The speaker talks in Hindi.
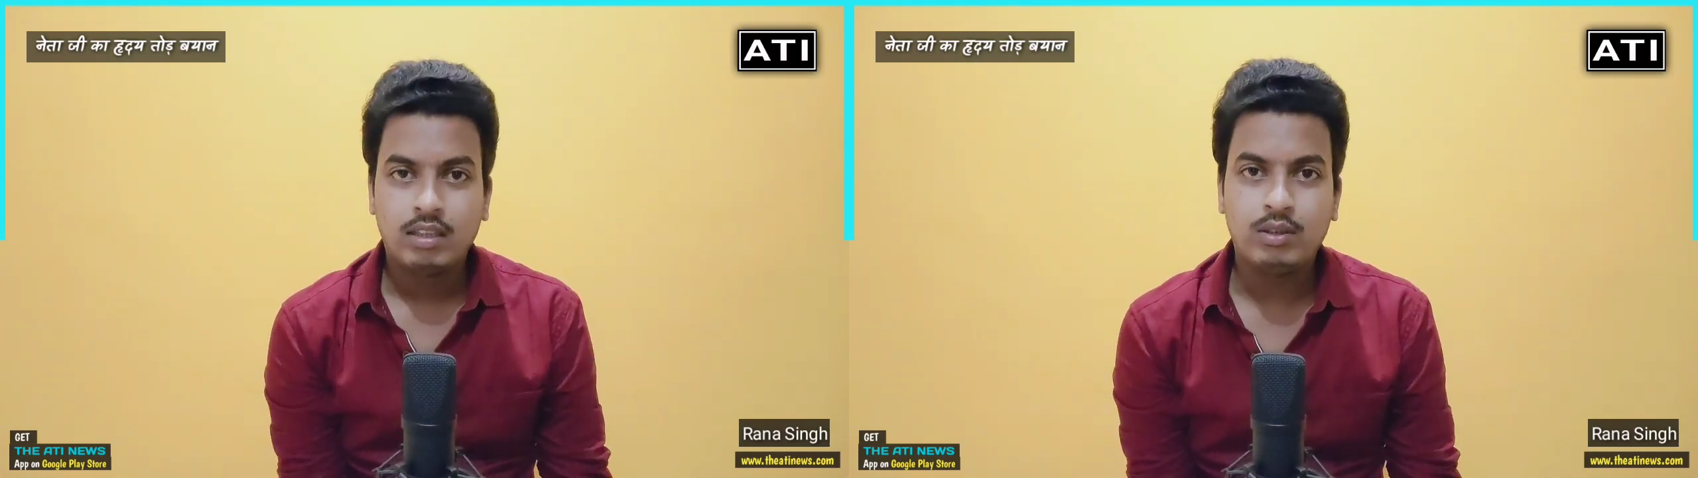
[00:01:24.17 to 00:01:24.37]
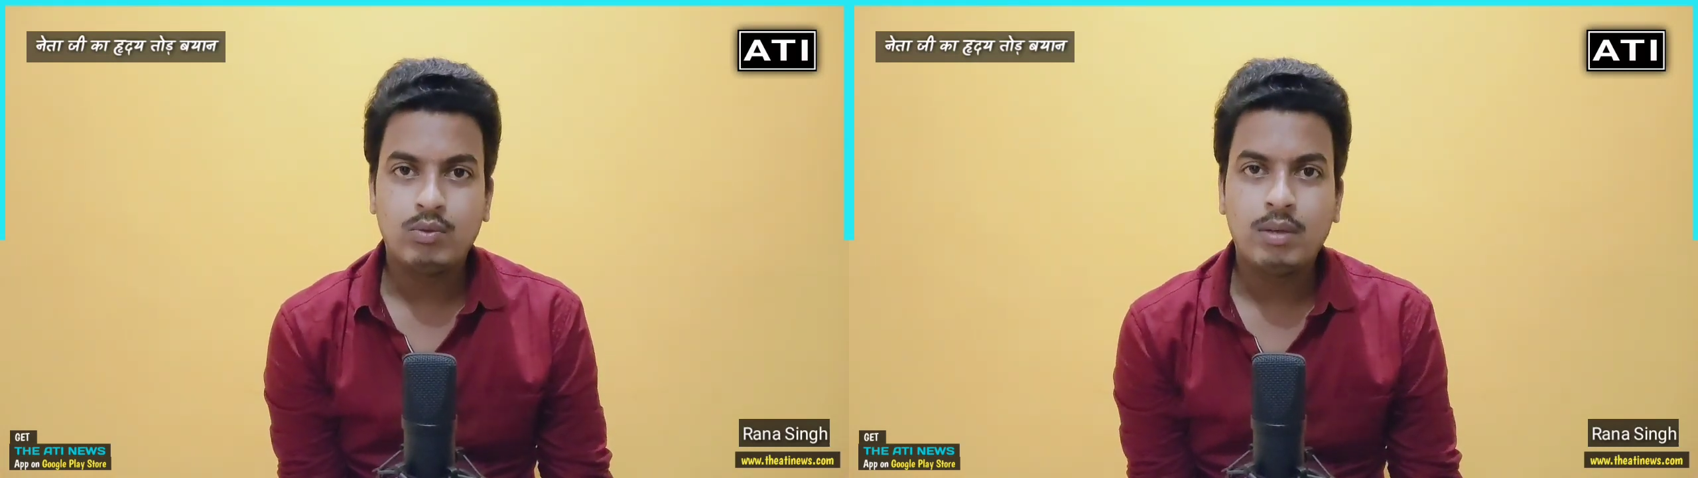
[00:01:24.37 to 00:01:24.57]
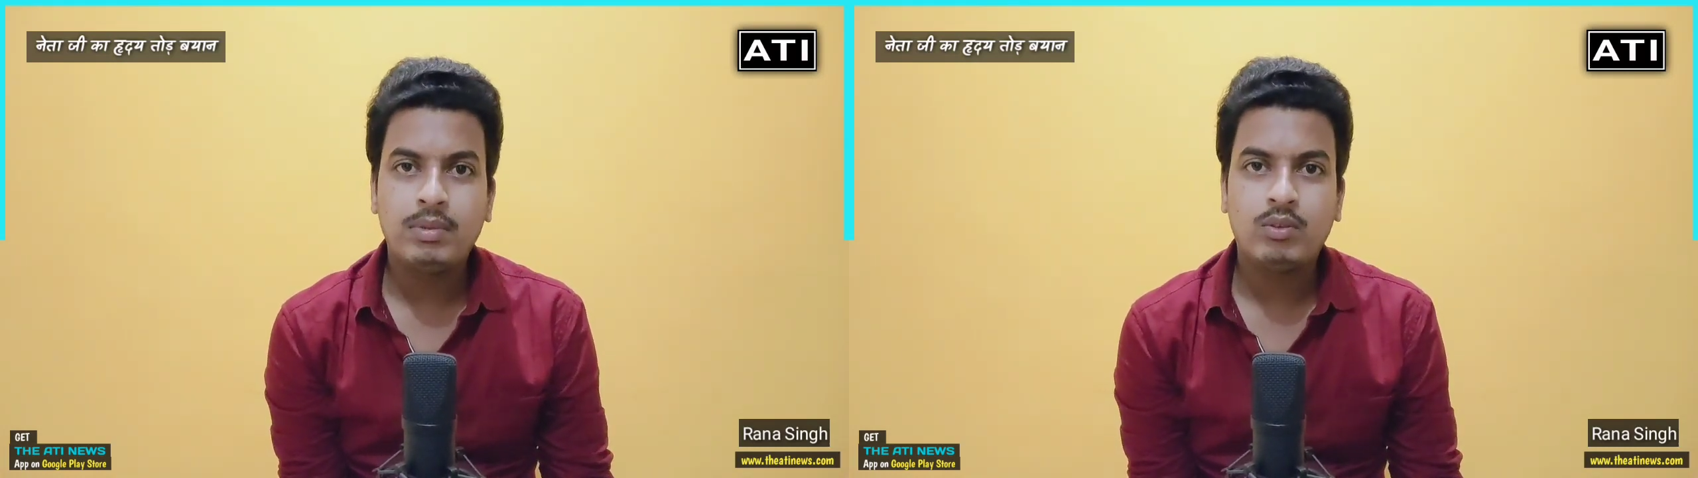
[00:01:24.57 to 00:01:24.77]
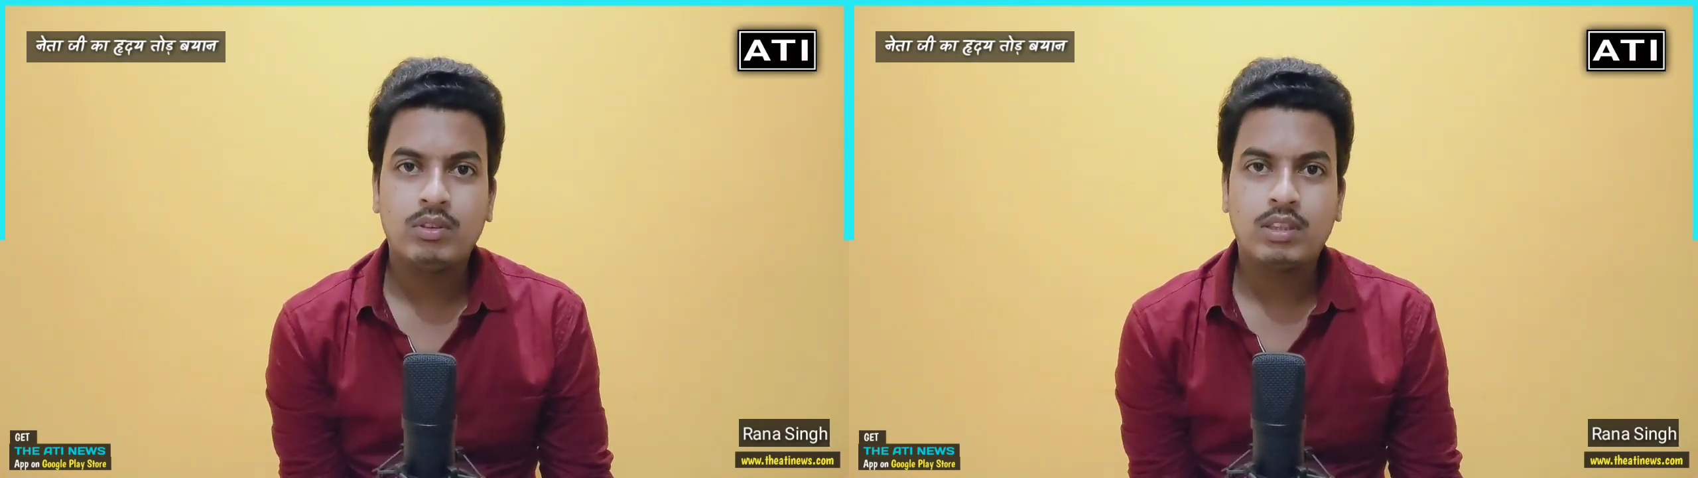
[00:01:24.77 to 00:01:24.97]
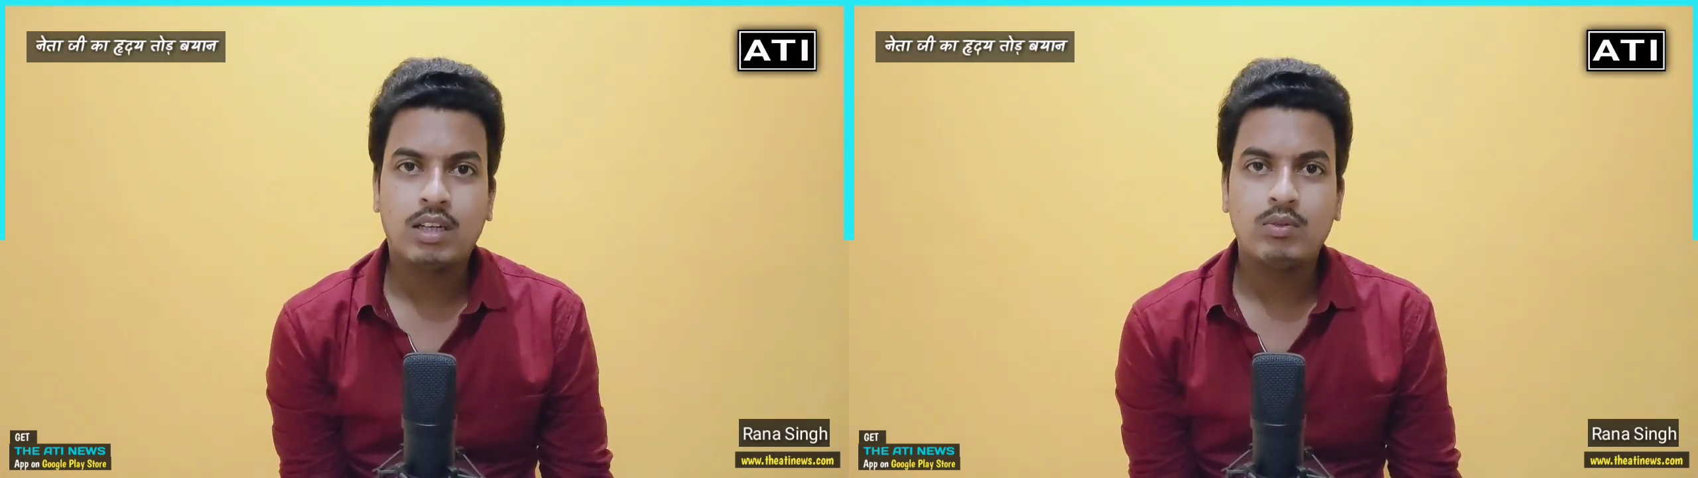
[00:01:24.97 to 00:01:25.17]
युवा
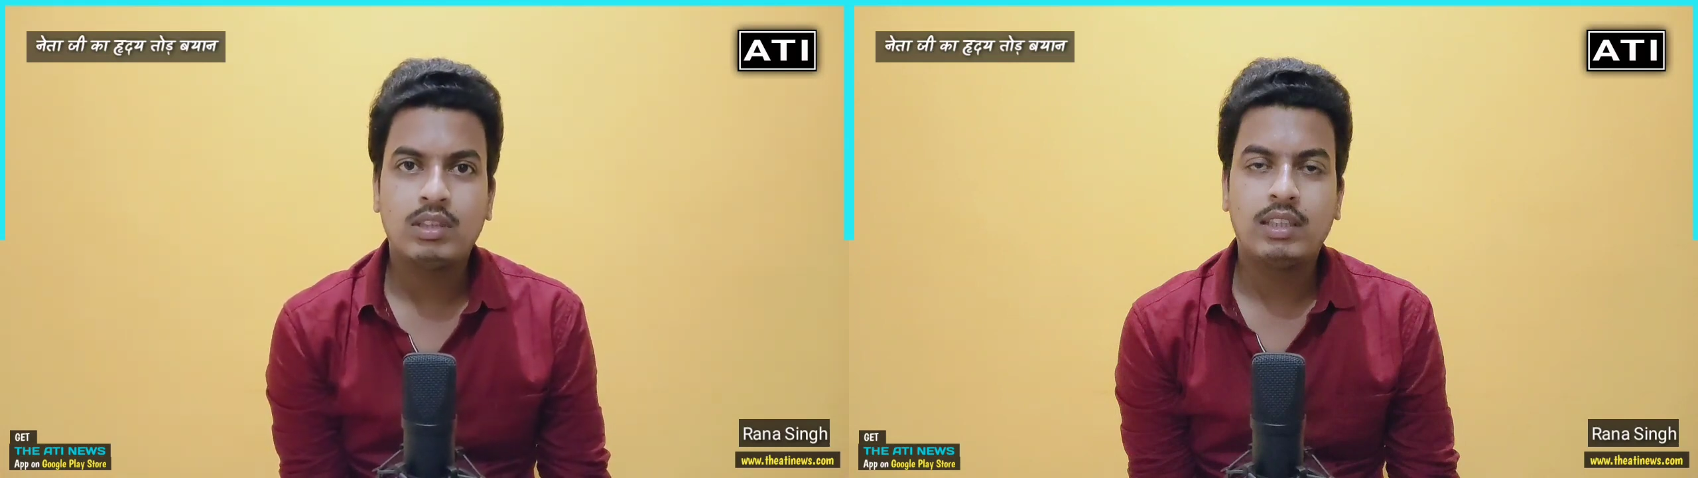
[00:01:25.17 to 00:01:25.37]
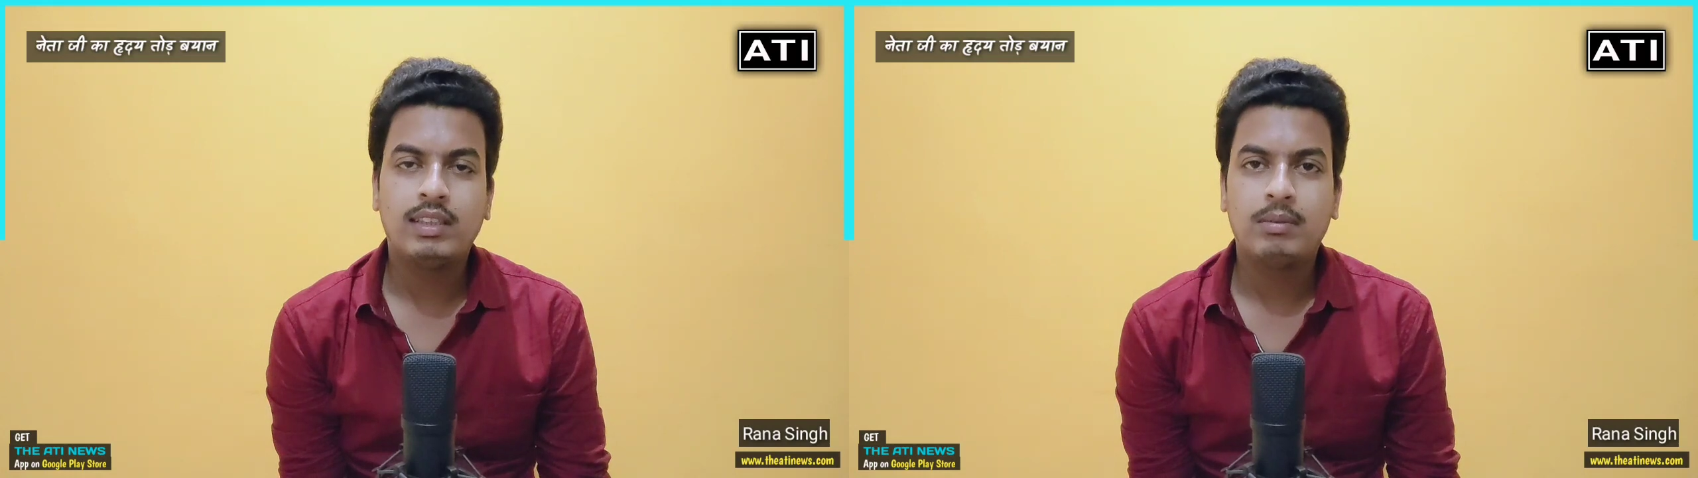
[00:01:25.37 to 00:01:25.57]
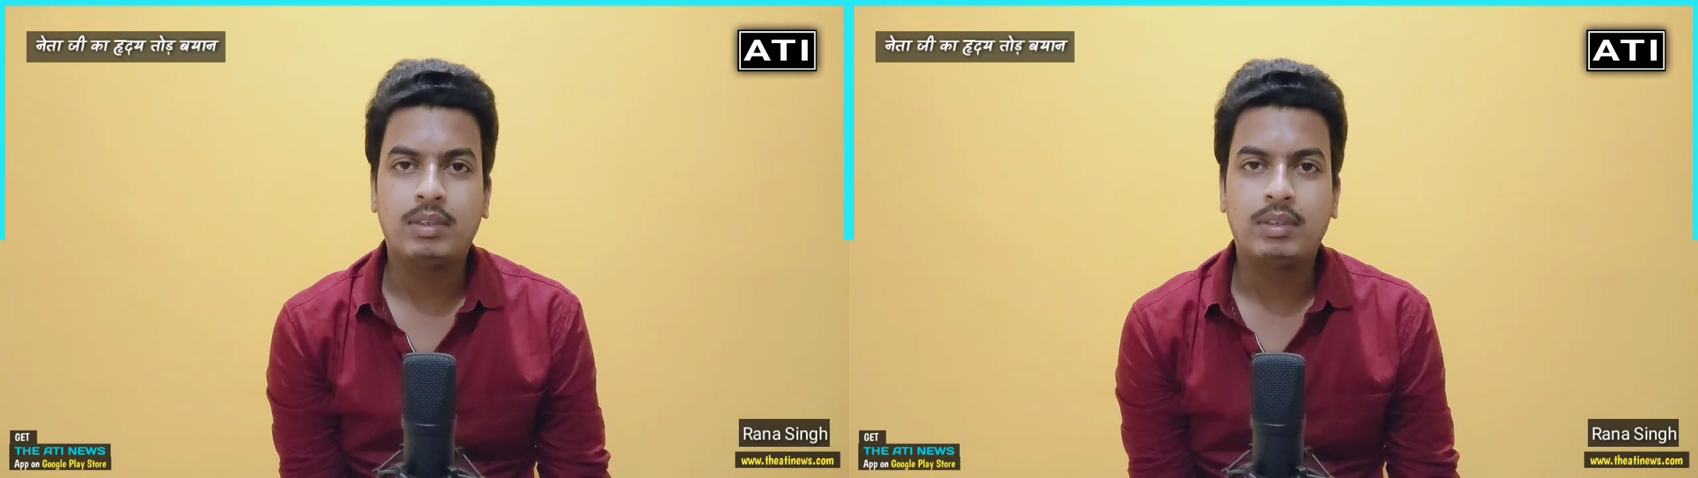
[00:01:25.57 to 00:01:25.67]
बेरोजगारों के लिए